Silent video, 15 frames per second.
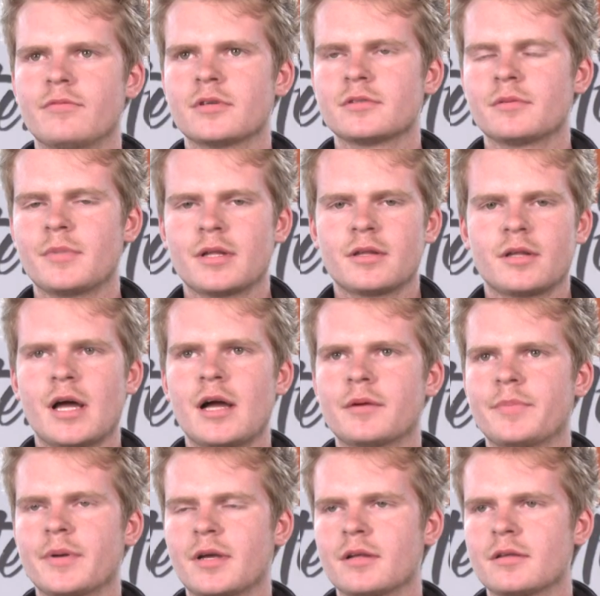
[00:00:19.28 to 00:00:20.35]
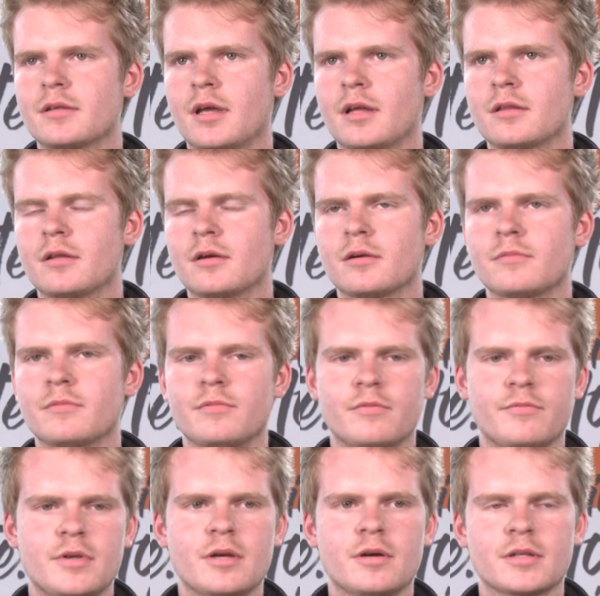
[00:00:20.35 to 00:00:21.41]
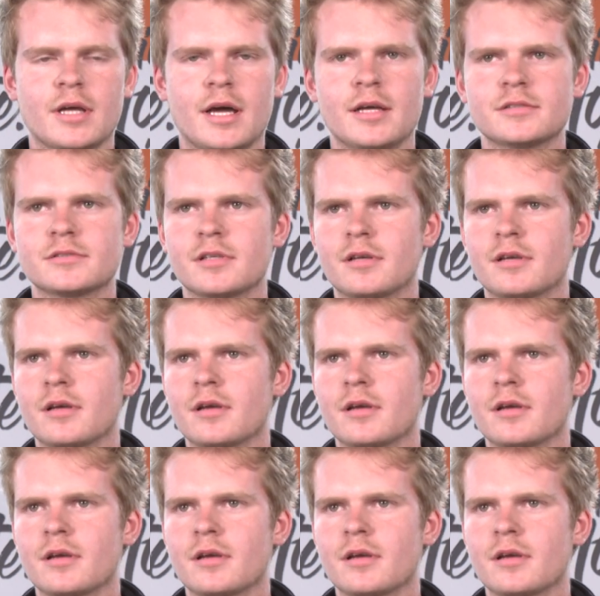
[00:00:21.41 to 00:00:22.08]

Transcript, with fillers: also mein Tag beginnt jeden Tag um 4.30 Uhr,